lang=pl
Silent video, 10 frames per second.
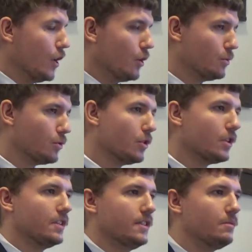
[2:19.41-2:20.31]
Otóż
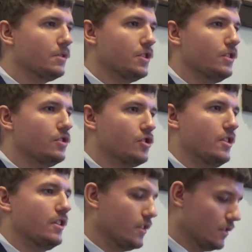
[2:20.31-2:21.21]
okazało się,
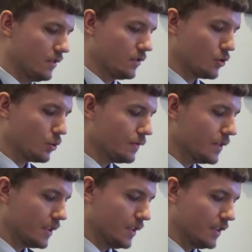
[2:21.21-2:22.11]
że
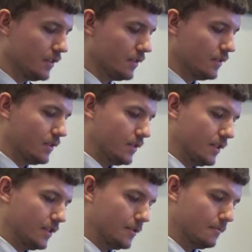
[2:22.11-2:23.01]
człowiek ten
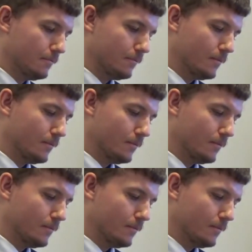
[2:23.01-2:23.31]
e,